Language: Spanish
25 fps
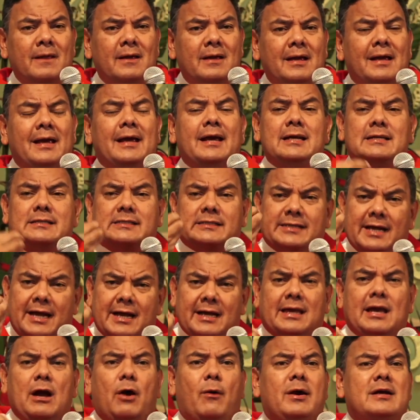Y sé
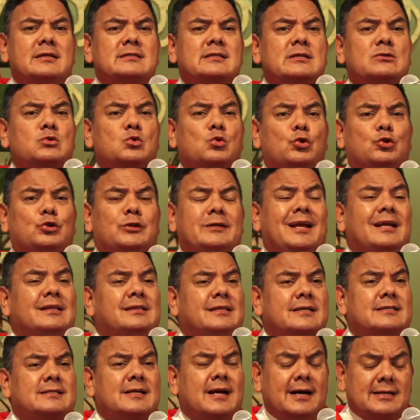que a veces uno tiene el
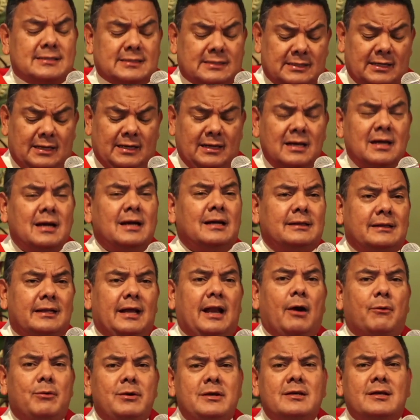desgaste de la
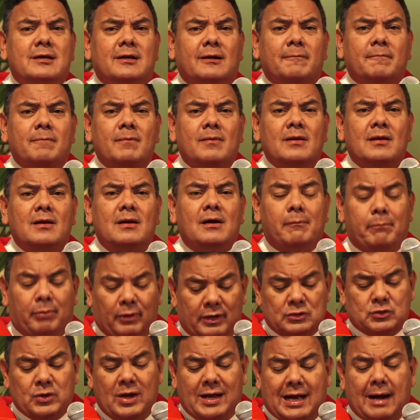vida. Por
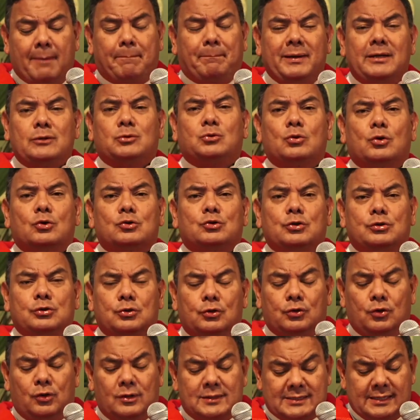eso hay capítulos donde
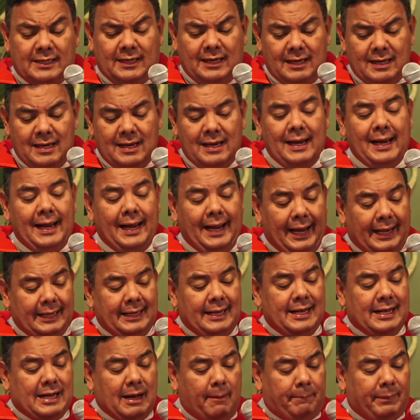uno dice, en el
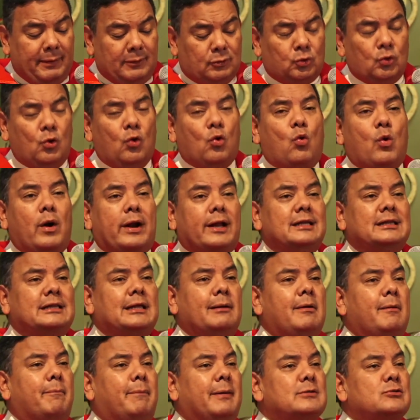capítulo 40
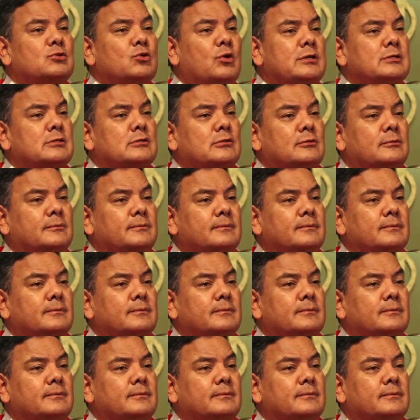me pasó esto.